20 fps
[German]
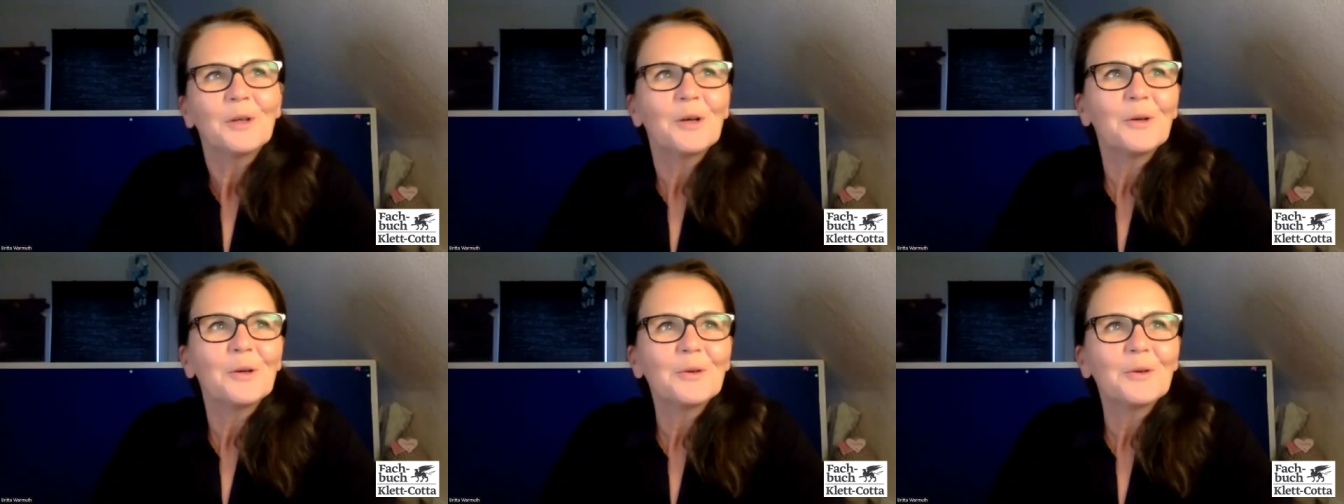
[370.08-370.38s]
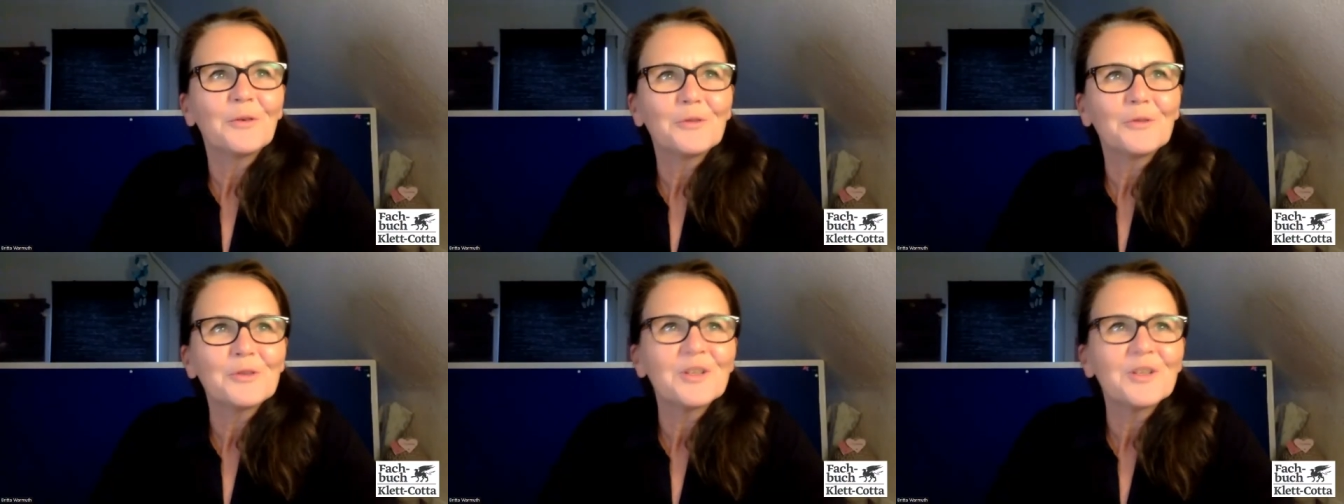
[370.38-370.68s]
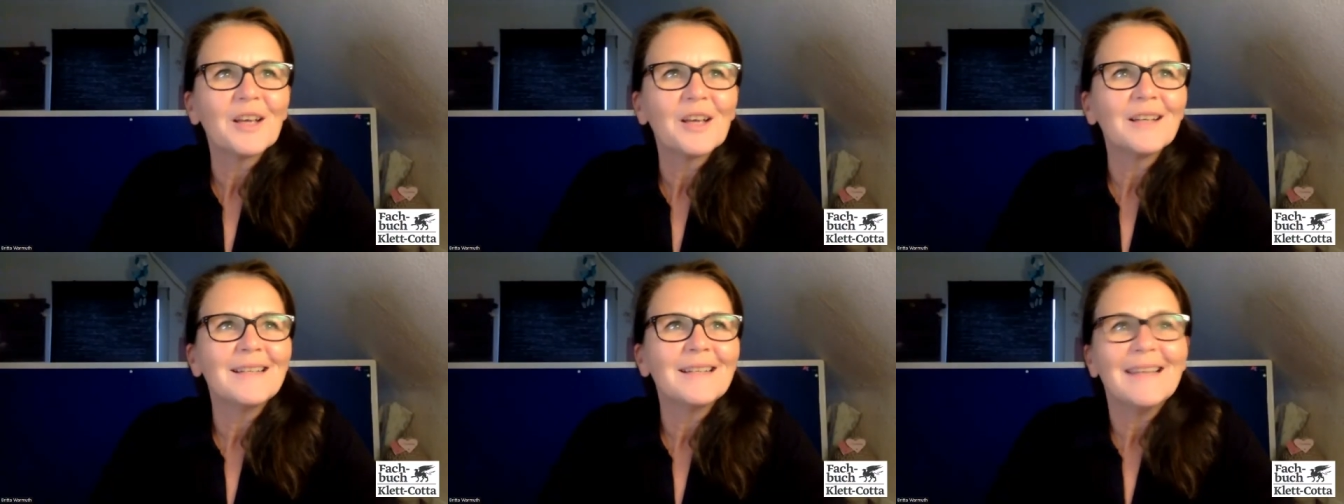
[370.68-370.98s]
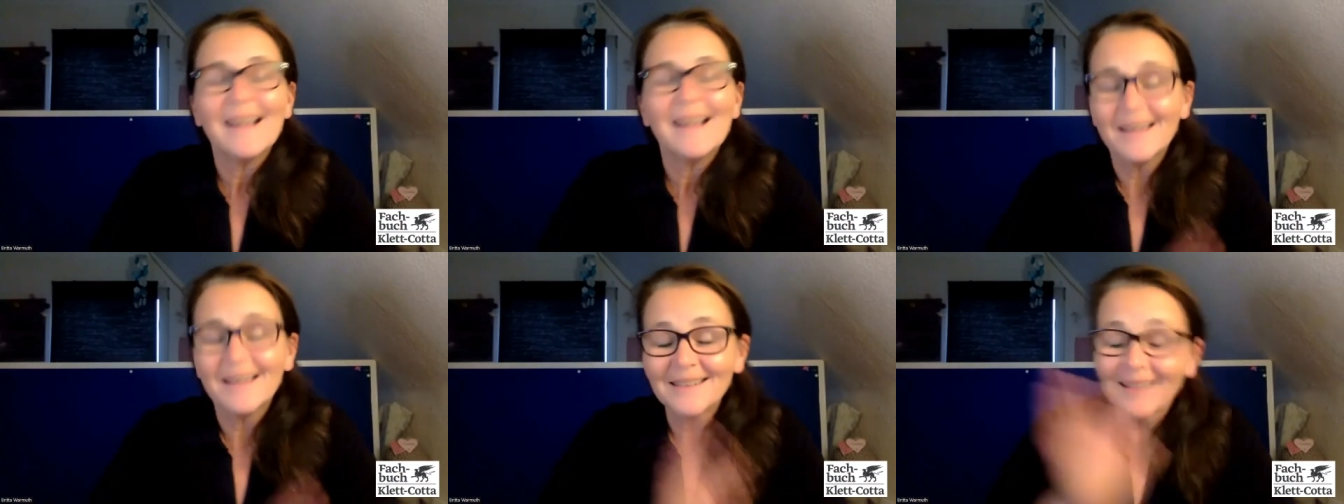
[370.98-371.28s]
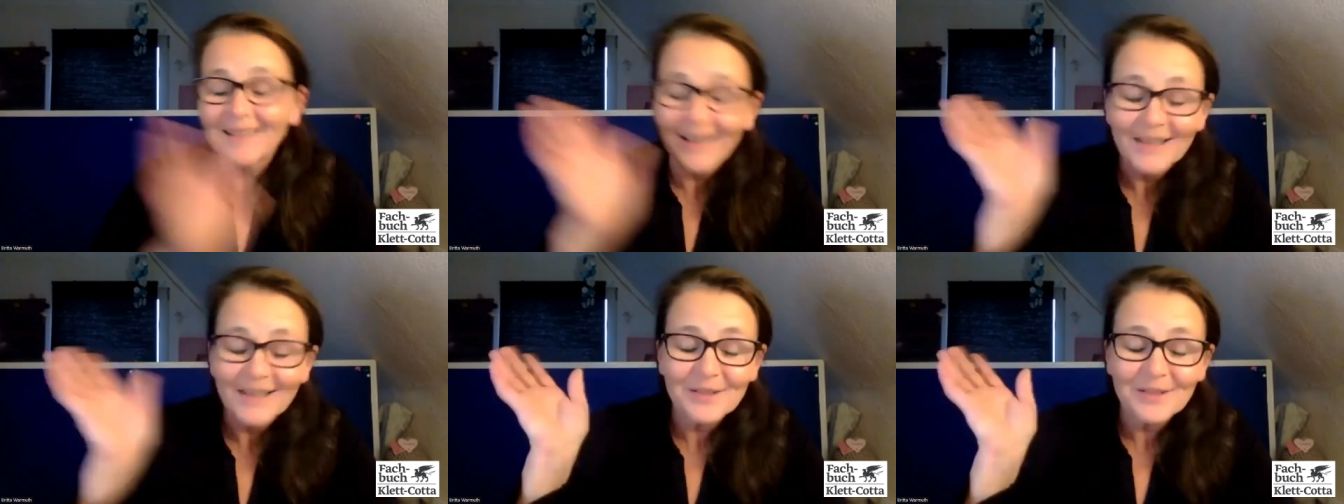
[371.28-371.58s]
auf unserer
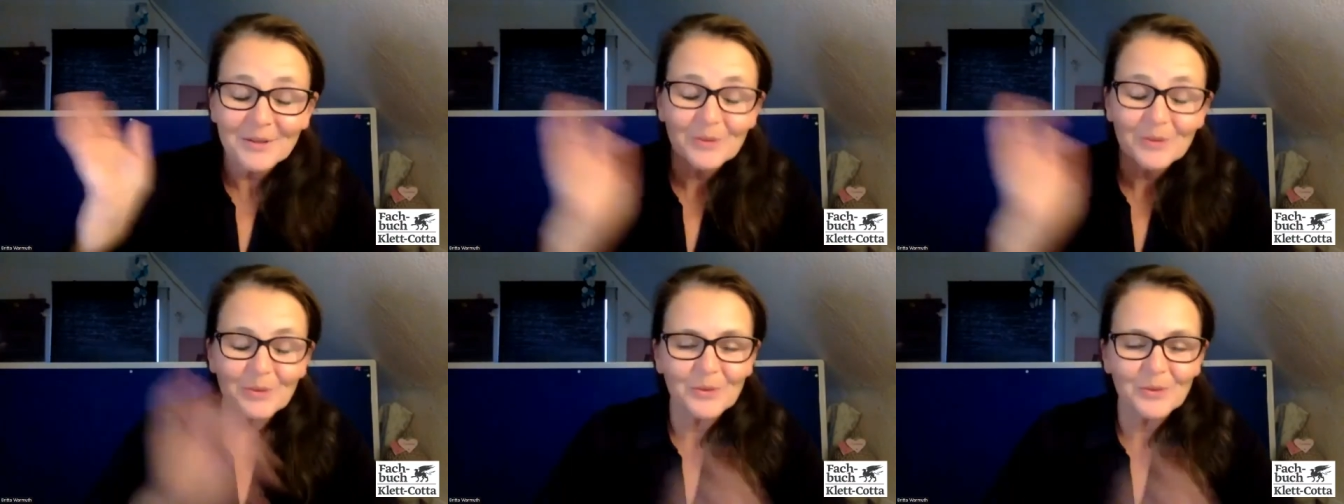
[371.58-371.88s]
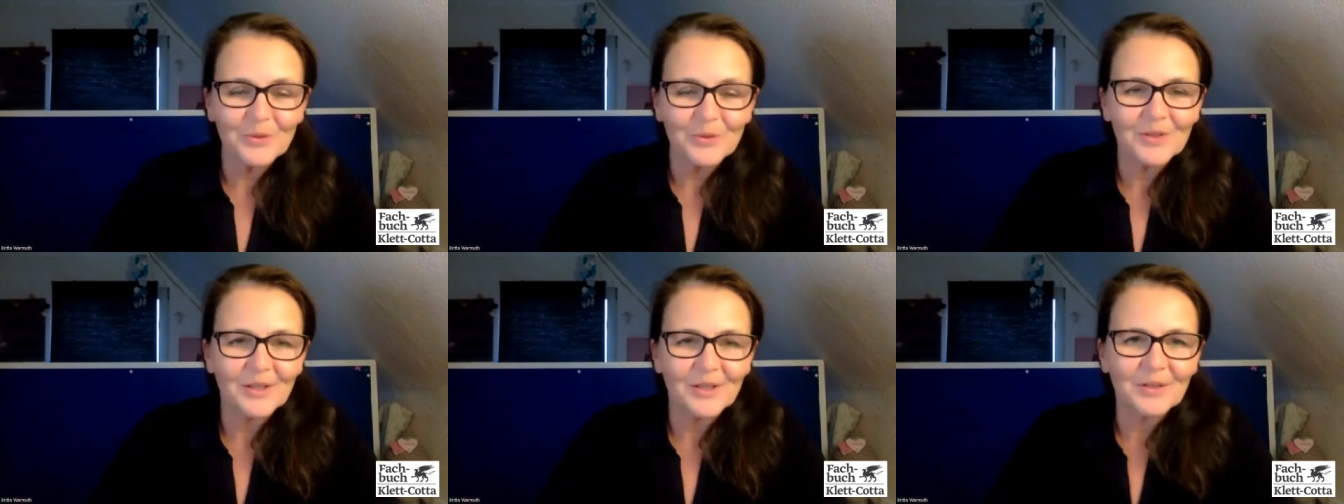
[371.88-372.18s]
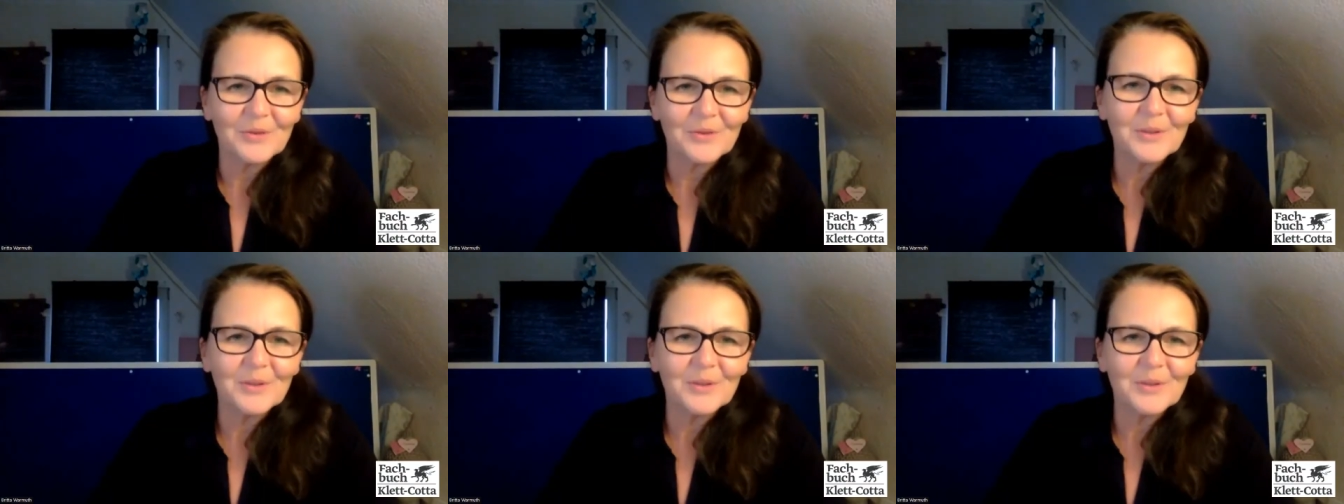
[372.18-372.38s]
Lernreise sozusagen zu